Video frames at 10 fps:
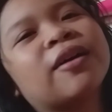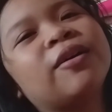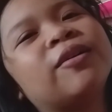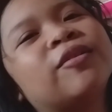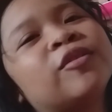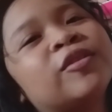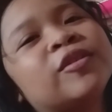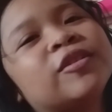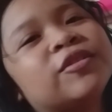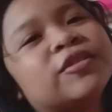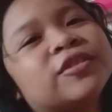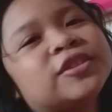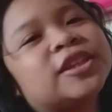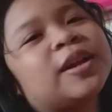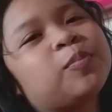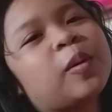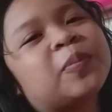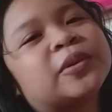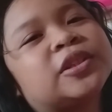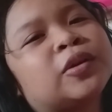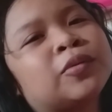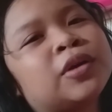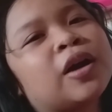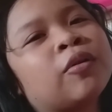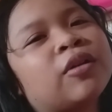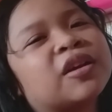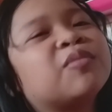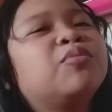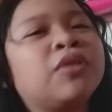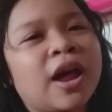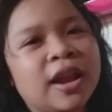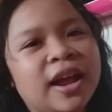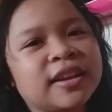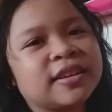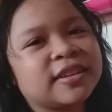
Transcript: ko. Oh. Sira pra pag si kuya ko ra gibunalan.